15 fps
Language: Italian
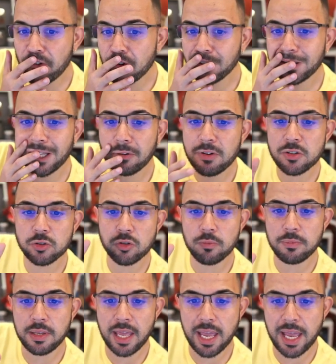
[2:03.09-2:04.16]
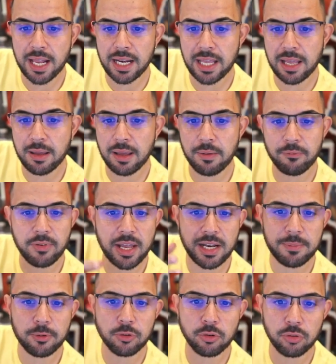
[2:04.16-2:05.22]
fonte, questo miele
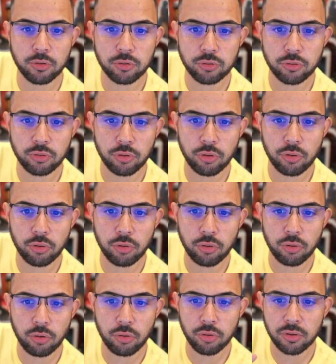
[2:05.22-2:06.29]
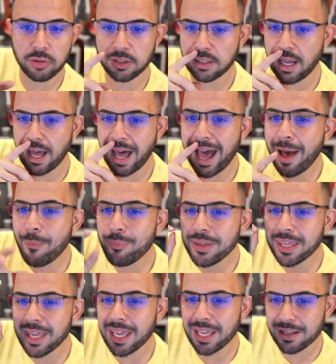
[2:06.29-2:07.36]
viene prodotto da
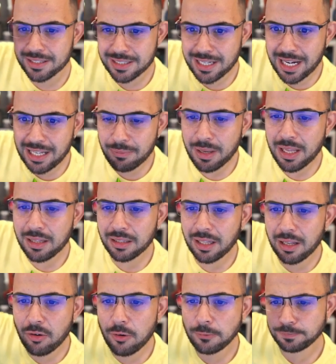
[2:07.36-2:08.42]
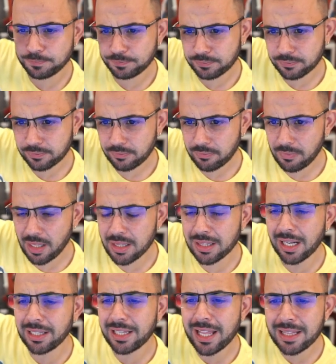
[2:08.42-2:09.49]
api che si alimentano
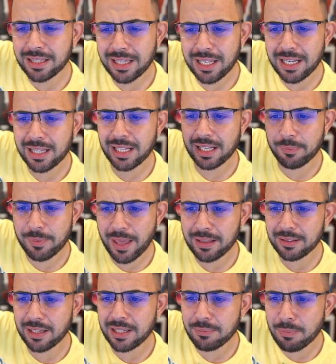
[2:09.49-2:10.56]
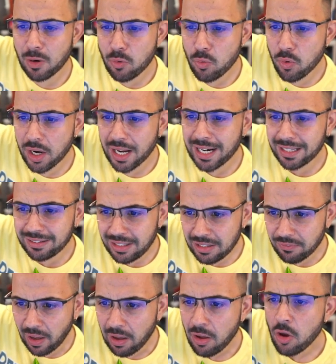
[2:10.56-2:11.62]
dal nettere della pianta di manuka
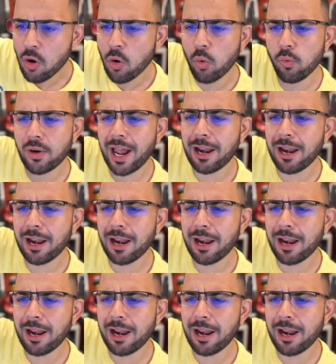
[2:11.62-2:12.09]
nativa un